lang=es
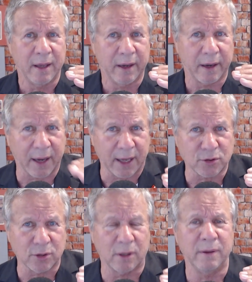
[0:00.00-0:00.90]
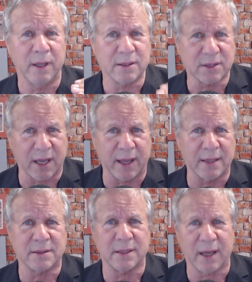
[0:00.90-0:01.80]
Russell,
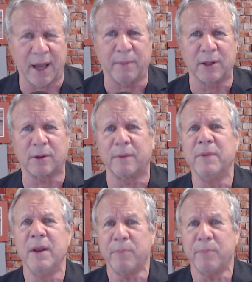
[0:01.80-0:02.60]
Sainz, Hamilton.